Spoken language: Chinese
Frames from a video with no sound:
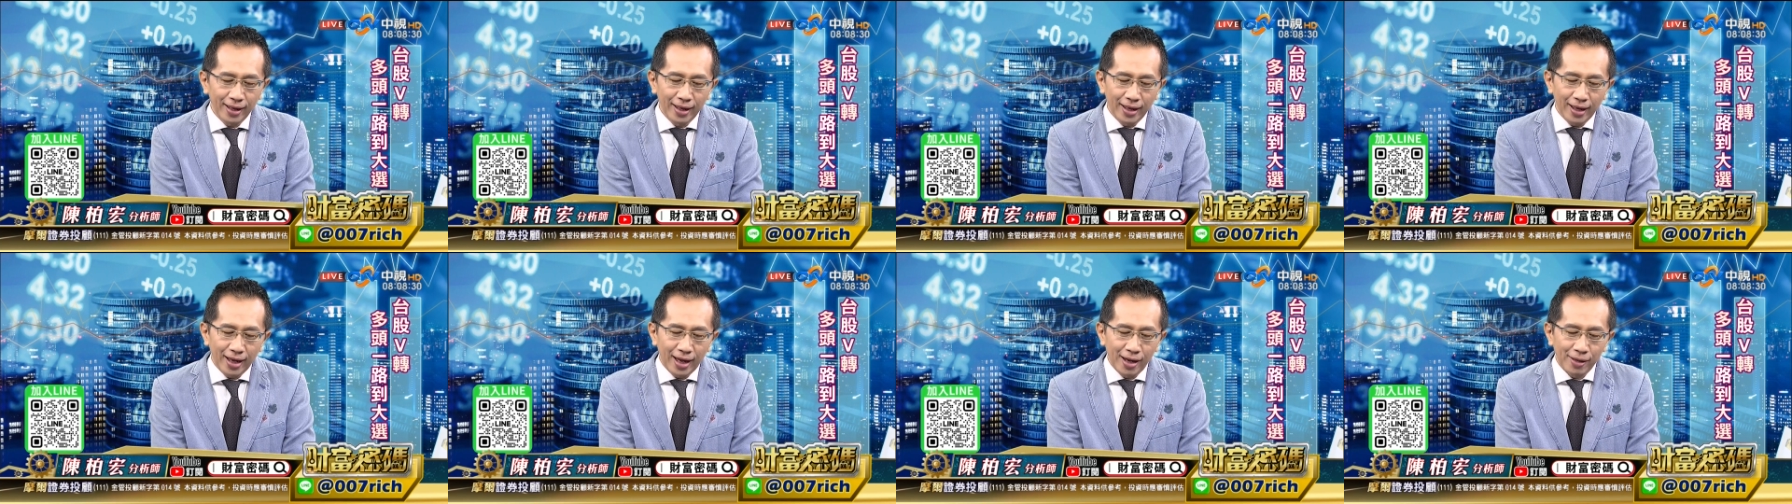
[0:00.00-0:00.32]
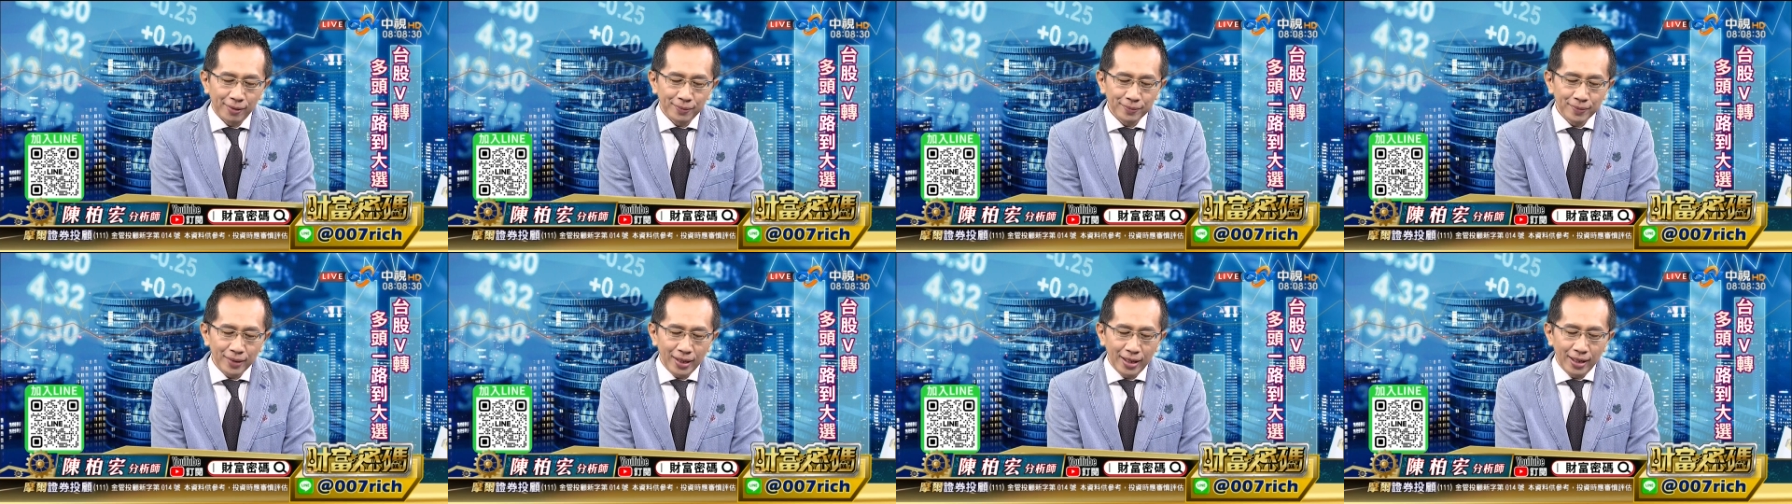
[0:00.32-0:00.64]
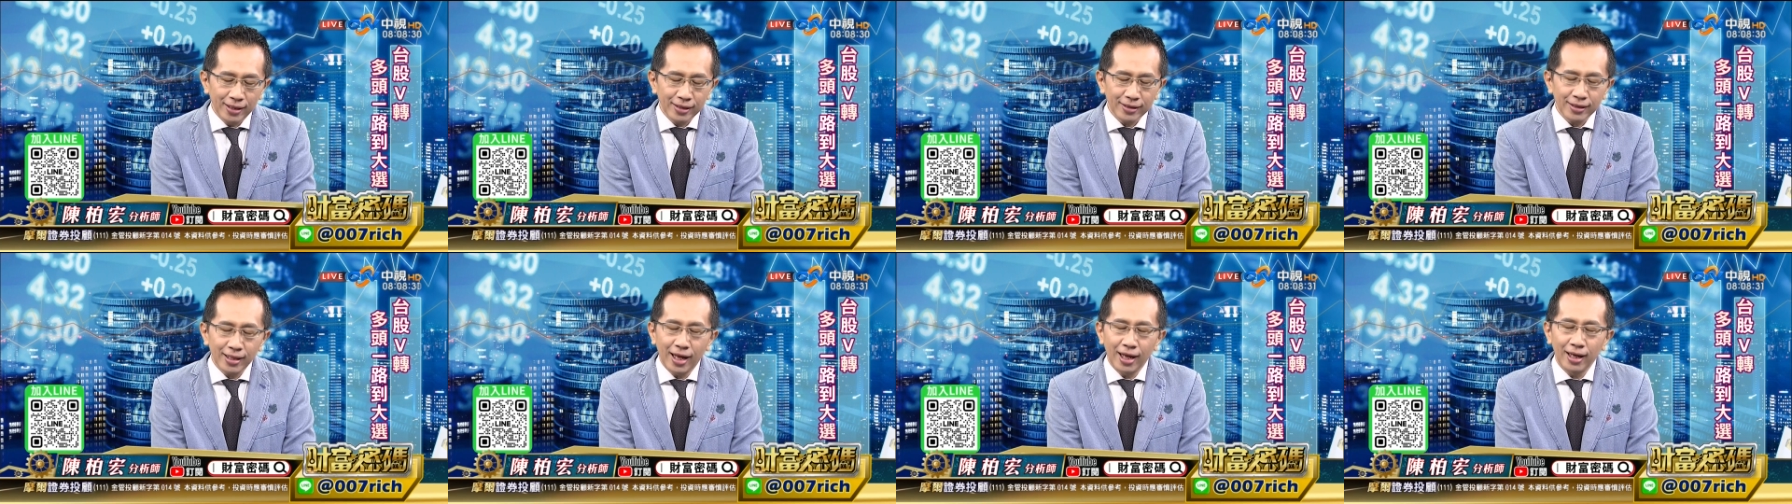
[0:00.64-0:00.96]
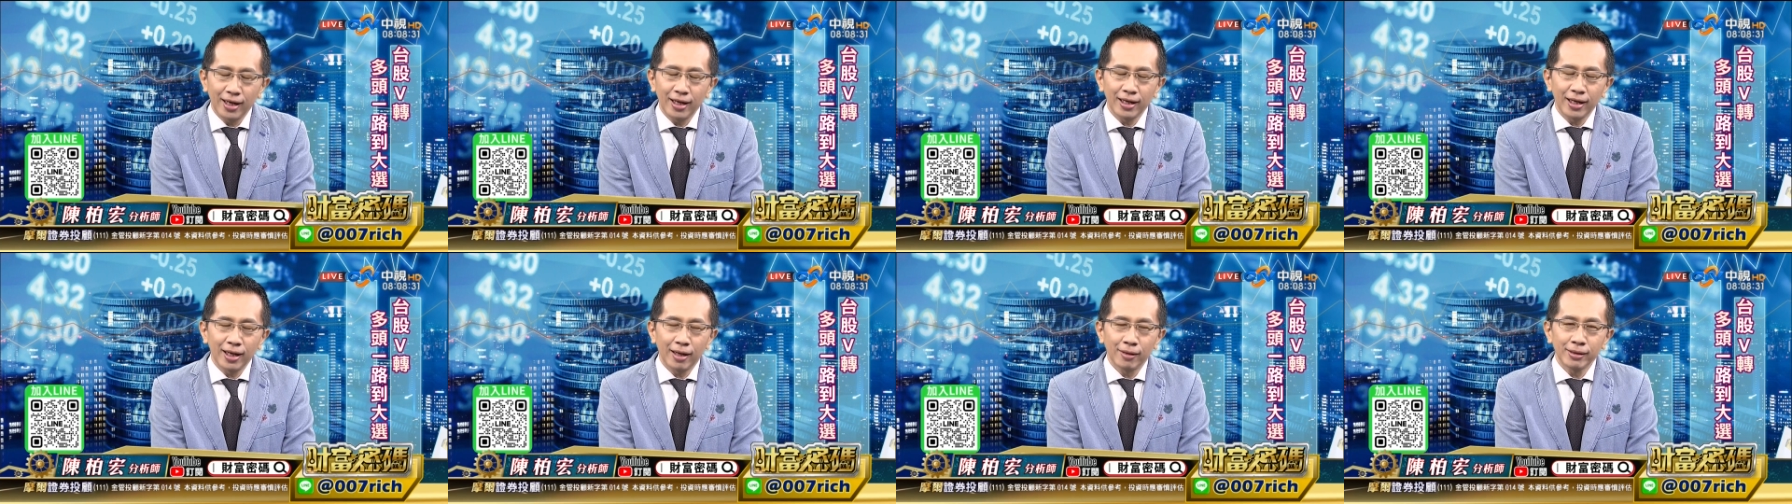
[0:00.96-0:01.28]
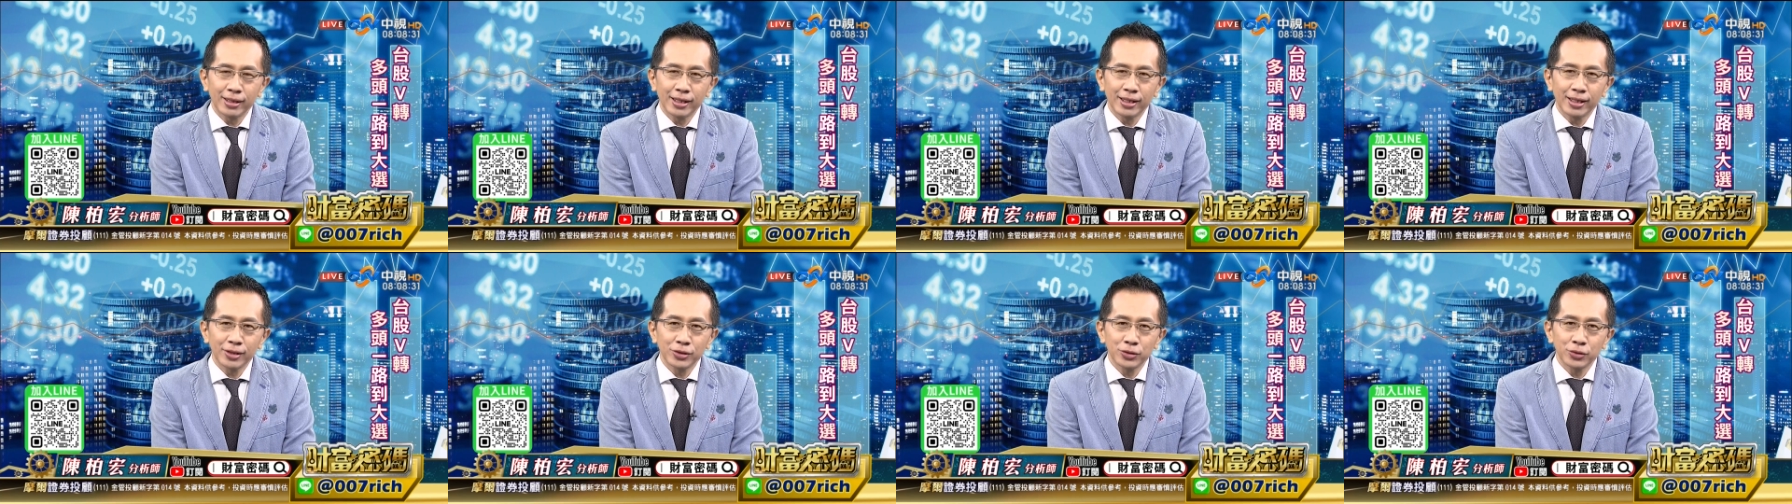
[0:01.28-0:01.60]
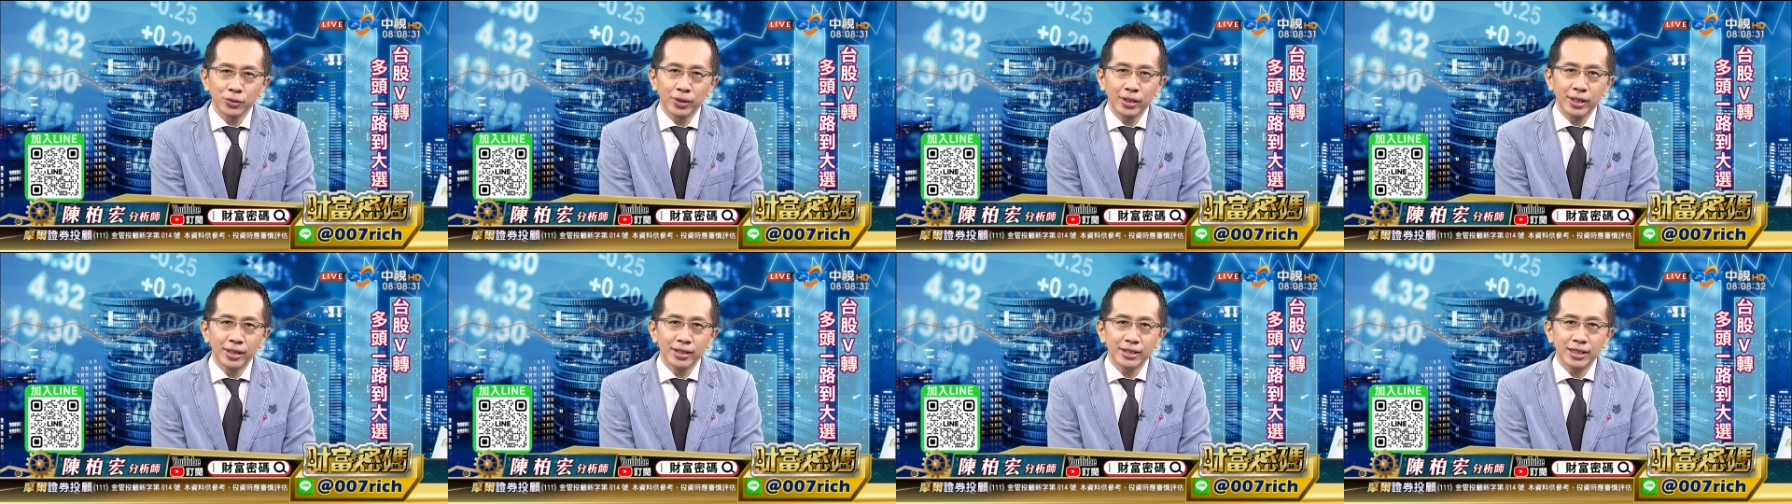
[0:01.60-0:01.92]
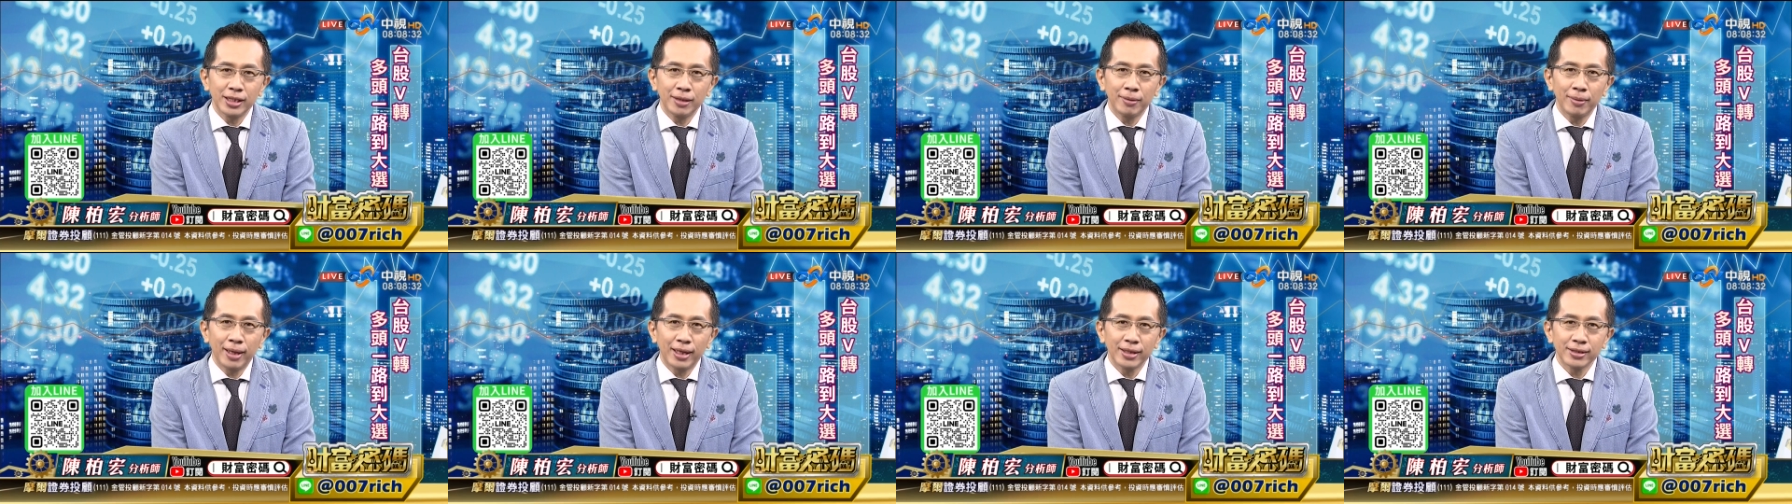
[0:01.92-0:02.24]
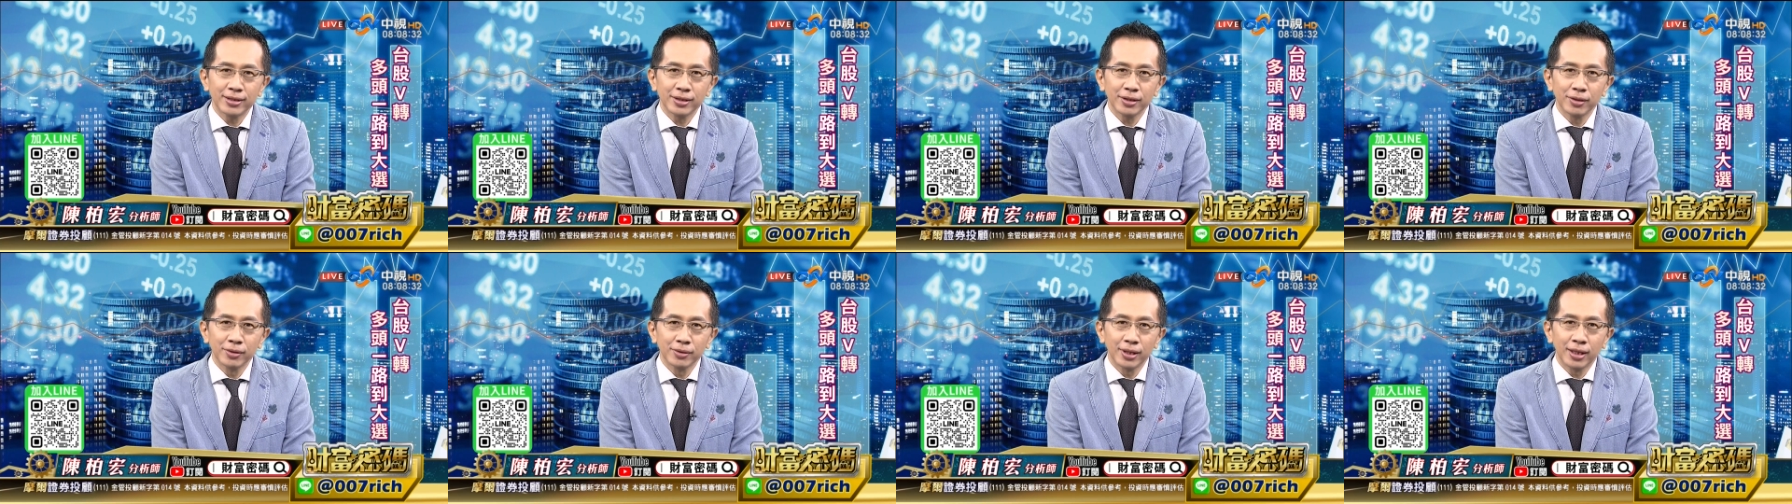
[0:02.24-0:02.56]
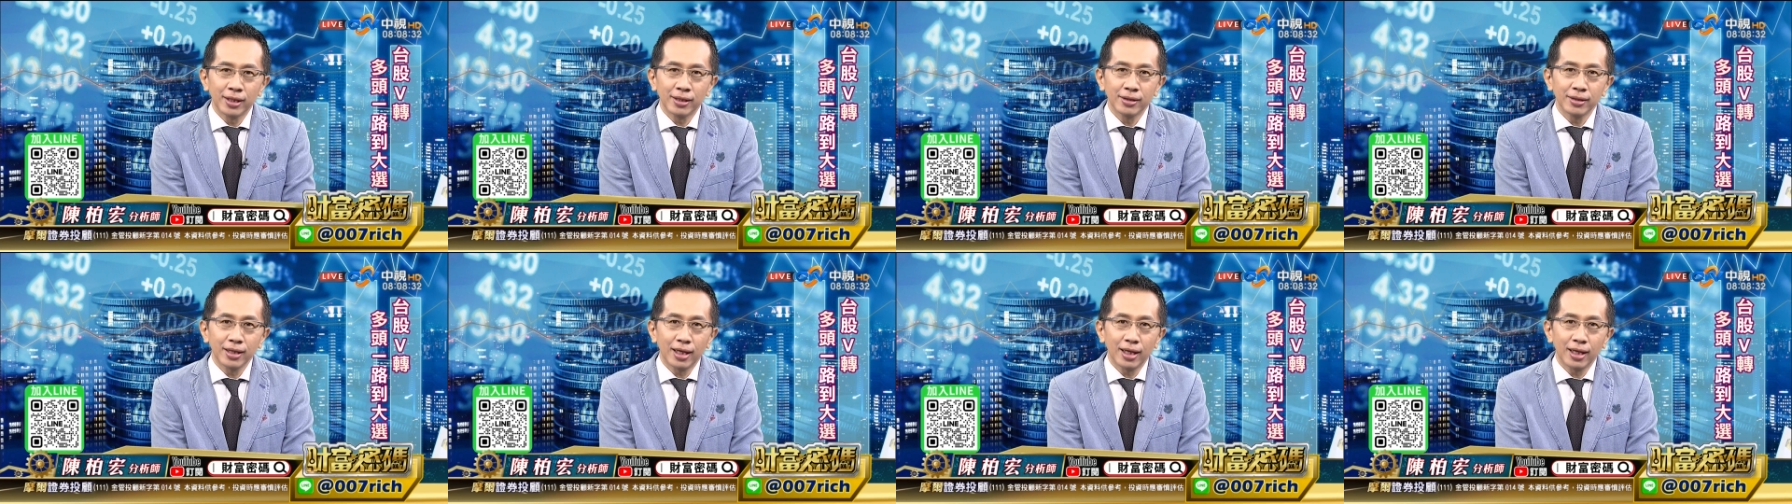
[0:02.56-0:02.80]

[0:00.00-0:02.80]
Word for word: 好，大家了解到昨天的 CPI 之后呢，